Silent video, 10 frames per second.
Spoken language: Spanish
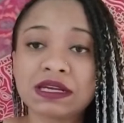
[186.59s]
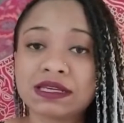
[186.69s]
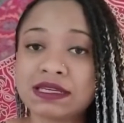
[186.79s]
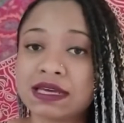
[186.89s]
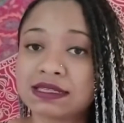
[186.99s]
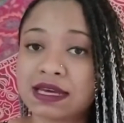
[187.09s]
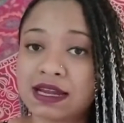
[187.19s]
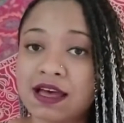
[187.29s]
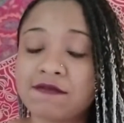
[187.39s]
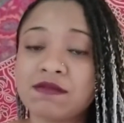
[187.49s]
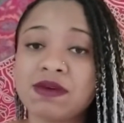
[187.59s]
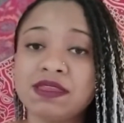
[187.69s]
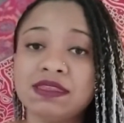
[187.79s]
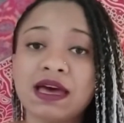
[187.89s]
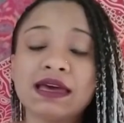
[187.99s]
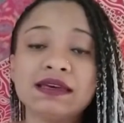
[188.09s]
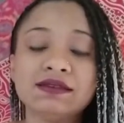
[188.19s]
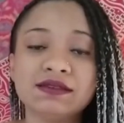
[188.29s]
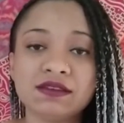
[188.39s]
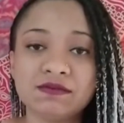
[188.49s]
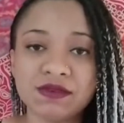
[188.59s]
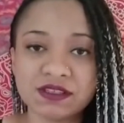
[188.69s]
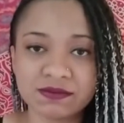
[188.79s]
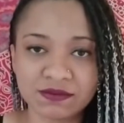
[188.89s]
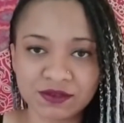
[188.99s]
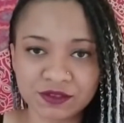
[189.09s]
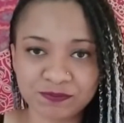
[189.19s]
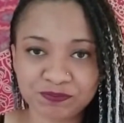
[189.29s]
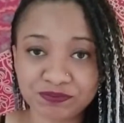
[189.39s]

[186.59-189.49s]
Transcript: energía sagrada femenina en sí mismos.